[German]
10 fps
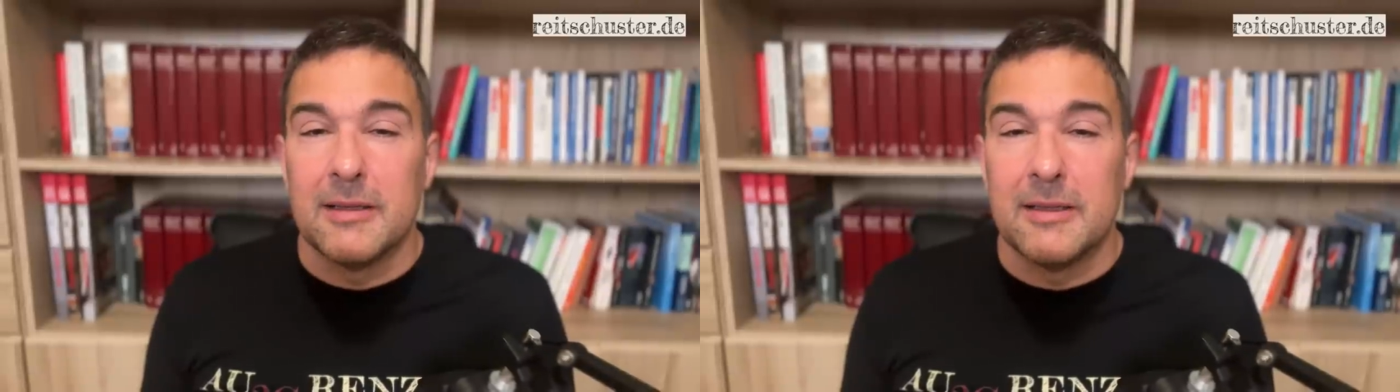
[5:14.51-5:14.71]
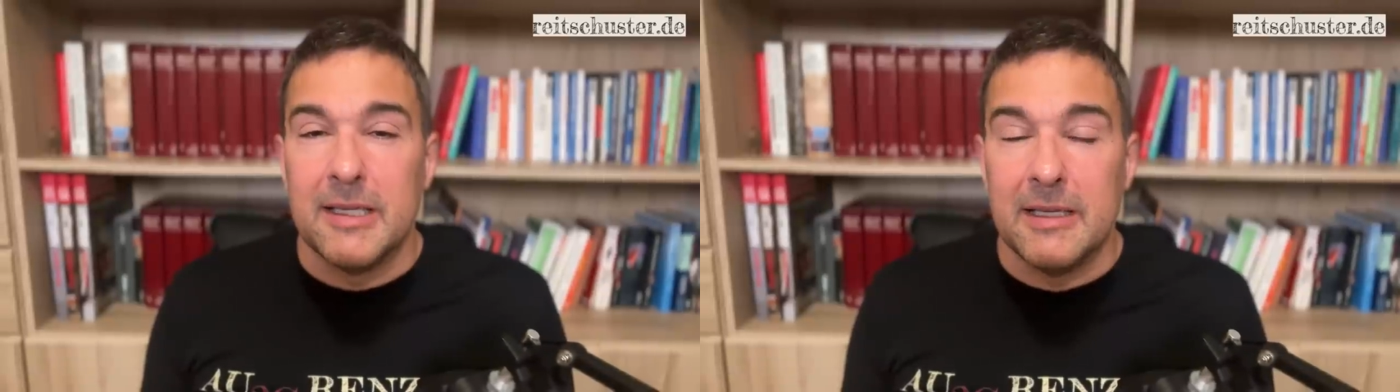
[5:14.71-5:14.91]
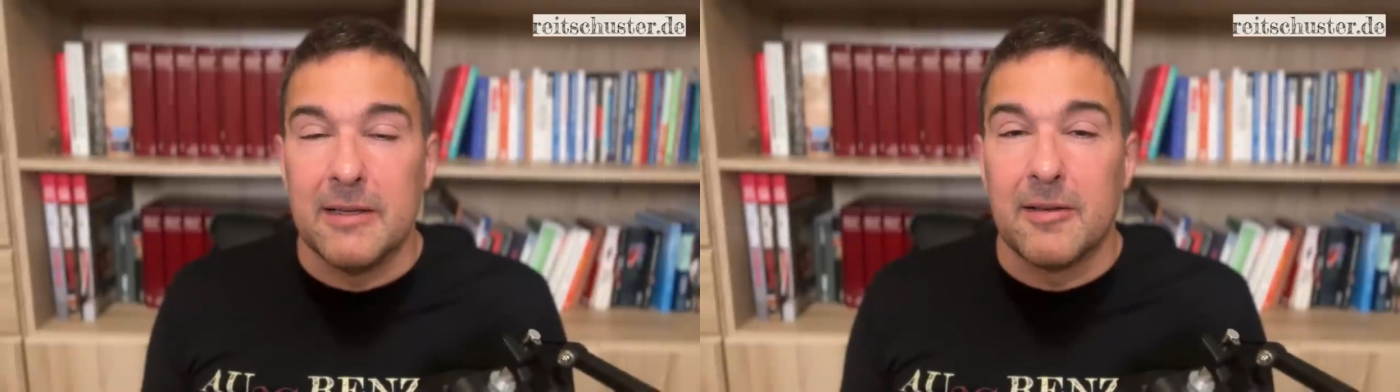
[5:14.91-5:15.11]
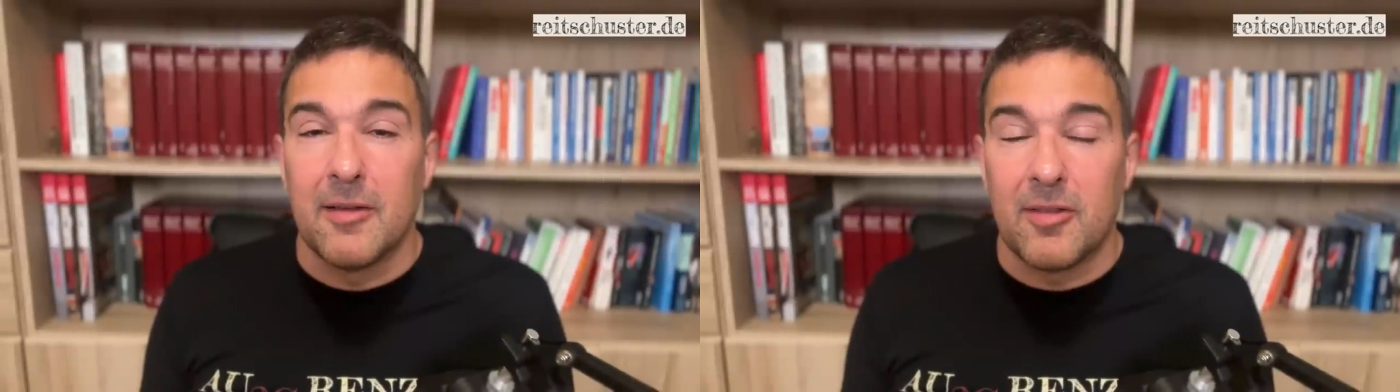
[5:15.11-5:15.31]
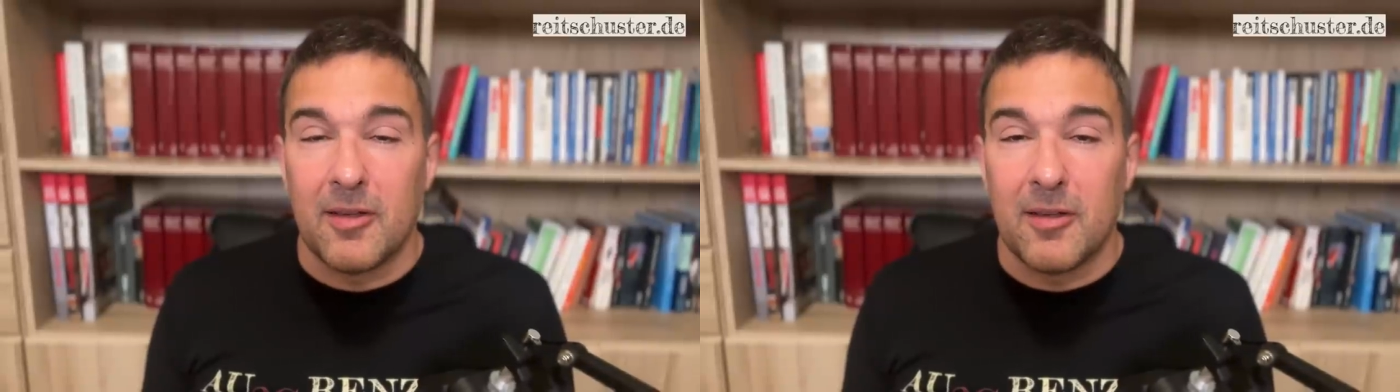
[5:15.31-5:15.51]

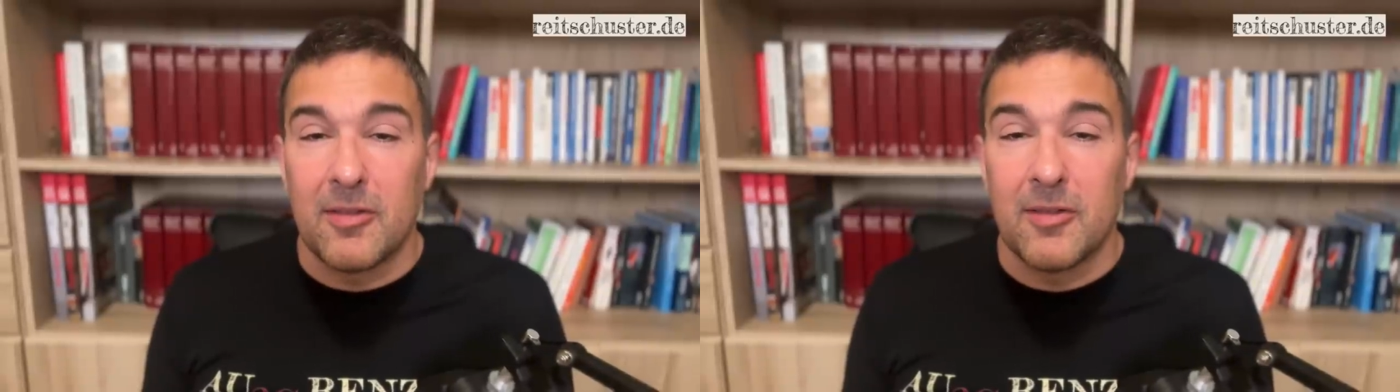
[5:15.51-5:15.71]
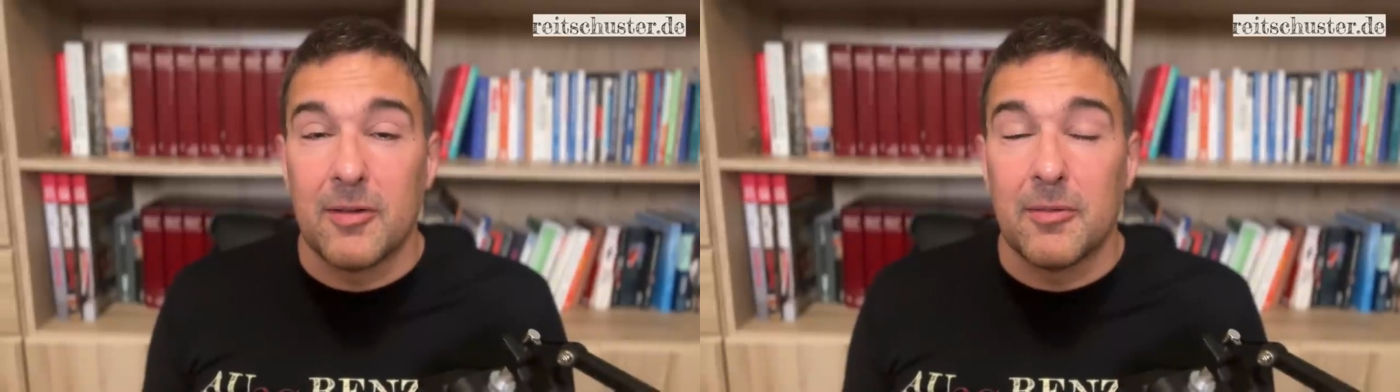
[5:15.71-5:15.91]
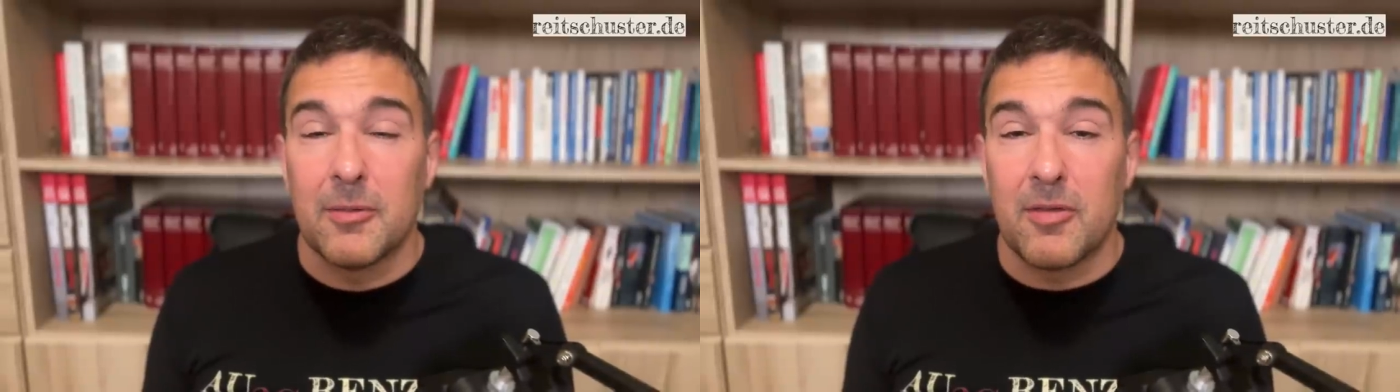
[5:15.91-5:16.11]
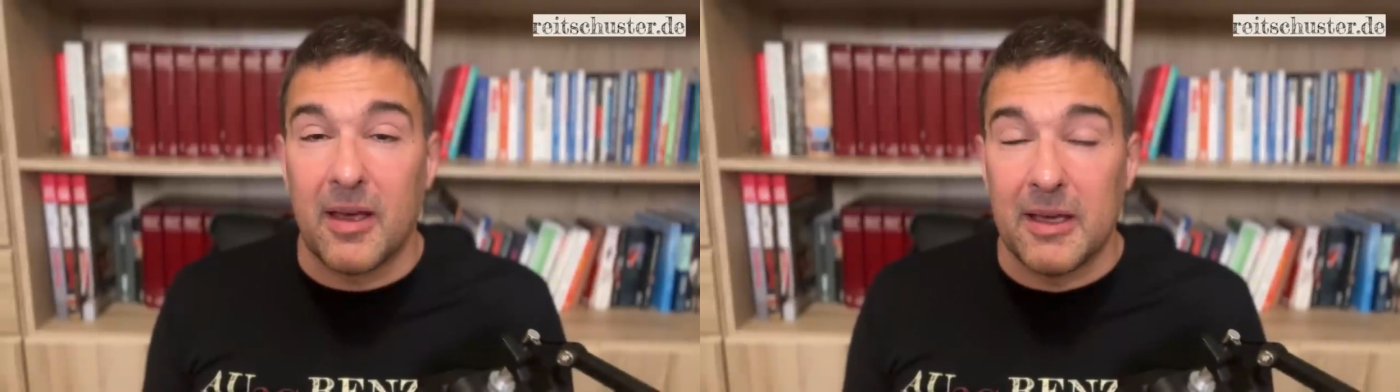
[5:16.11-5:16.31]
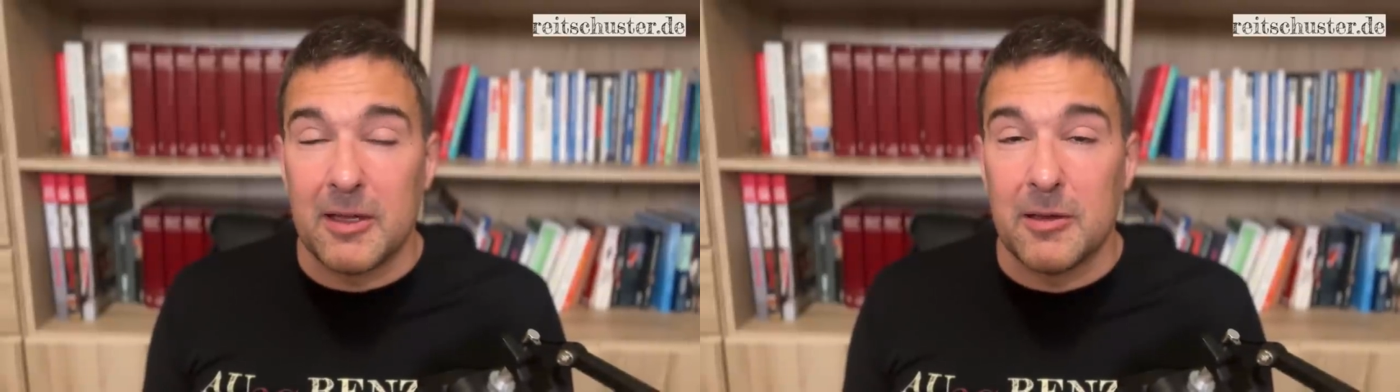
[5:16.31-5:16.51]
dieses
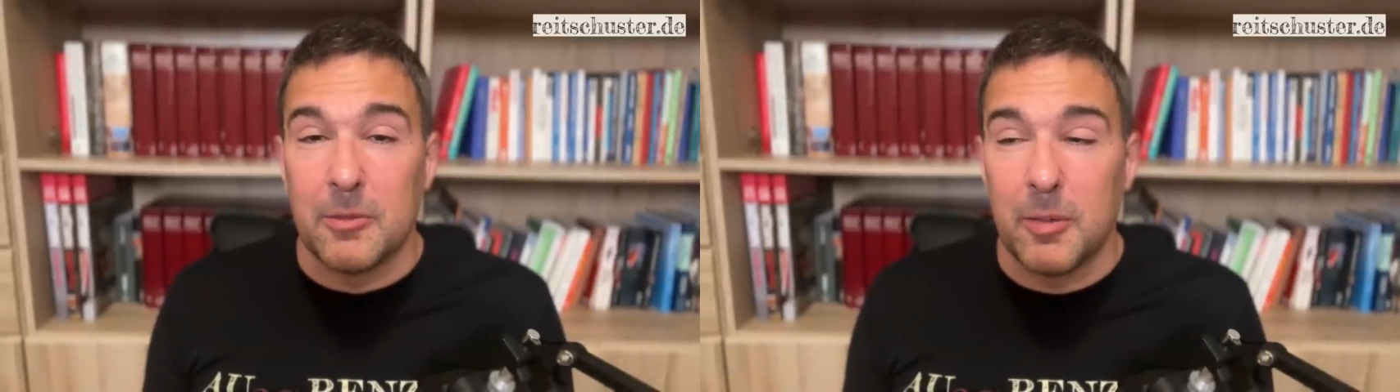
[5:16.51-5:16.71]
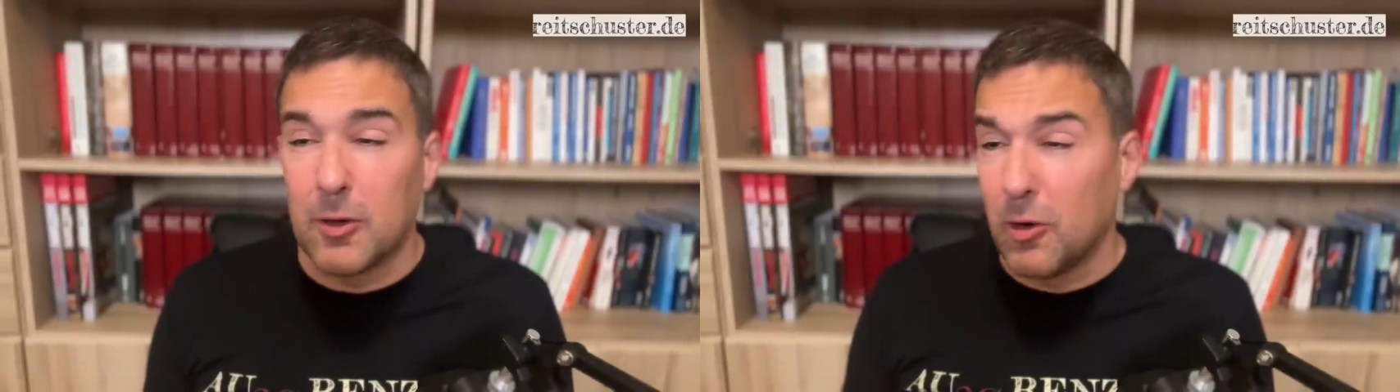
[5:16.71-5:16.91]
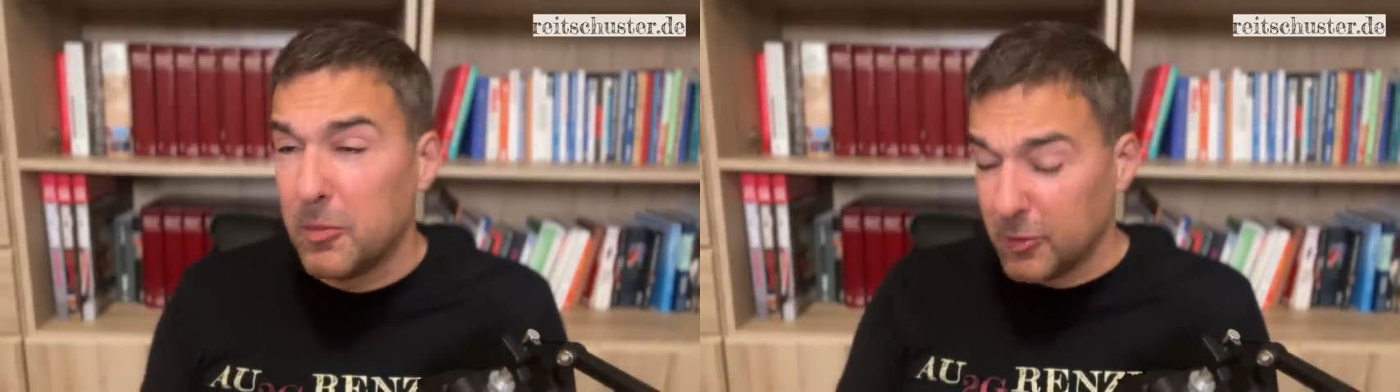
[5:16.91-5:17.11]
Zeichen bekommen.